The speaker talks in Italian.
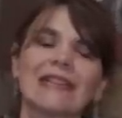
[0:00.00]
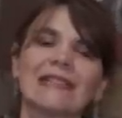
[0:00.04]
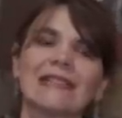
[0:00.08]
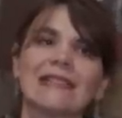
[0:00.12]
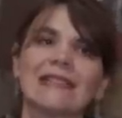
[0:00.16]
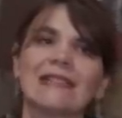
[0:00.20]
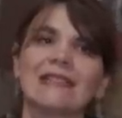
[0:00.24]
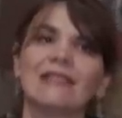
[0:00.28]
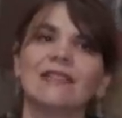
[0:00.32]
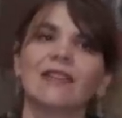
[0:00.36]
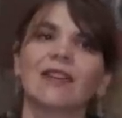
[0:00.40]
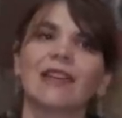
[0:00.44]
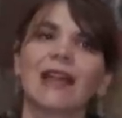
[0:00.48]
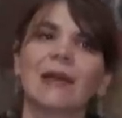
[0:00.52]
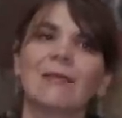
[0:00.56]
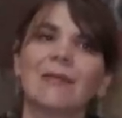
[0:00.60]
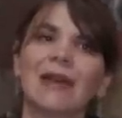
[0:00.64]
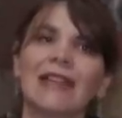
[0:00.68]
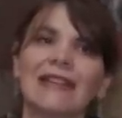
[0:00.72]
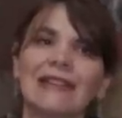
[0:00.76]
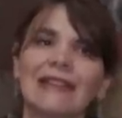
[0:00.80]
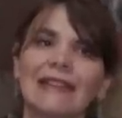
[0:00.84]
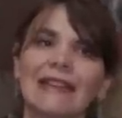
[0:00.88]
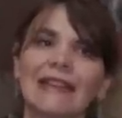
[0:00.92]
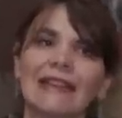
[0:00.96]
di questa
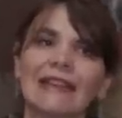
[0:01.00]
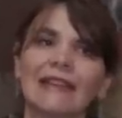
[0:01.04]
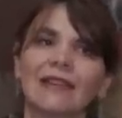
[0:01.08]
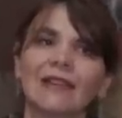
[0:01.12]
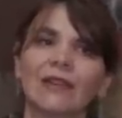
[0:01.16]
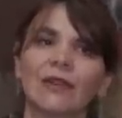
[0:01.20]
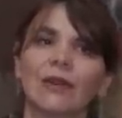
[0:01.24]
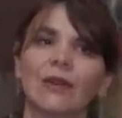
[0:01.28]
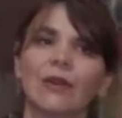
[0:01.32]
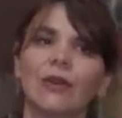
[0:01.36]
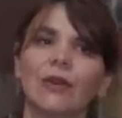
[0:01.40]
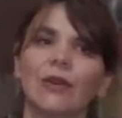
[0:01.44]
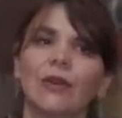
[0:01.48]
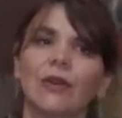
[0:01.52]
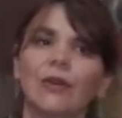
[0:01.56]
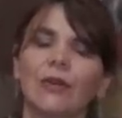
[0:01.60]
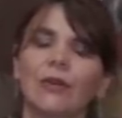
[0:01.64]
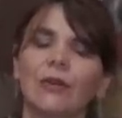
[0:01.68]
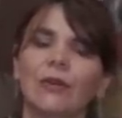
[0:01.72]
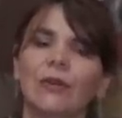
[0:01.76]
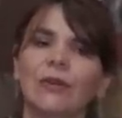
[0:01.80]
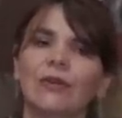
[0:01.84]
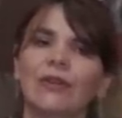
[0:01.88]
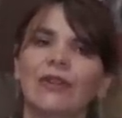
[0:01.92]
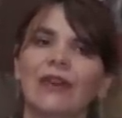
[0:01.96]
mostra
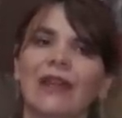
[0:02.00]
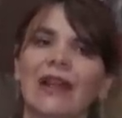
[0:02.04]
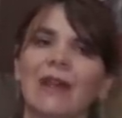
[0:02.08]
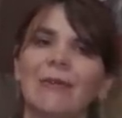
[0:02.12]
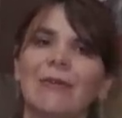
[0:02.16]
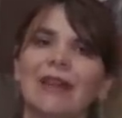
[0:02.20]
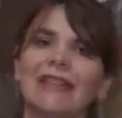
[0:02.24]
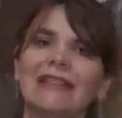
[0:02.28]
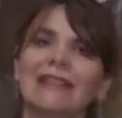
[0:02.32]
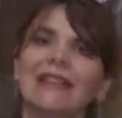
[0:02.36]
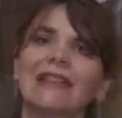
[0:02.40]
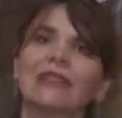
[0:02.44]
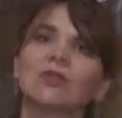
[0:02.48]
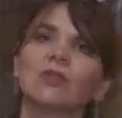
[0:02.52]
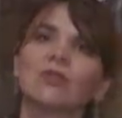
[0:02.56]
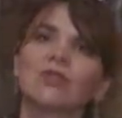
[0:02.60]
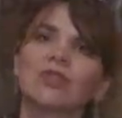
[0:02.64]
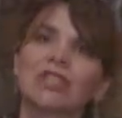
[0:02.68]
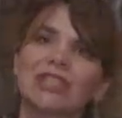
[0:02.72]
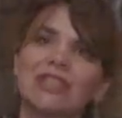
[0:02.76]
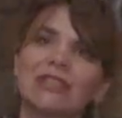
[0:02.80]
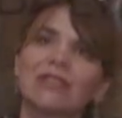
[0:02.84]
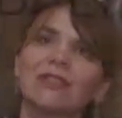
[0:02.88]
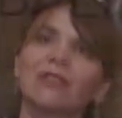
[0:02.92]
dell'opera di Balthus,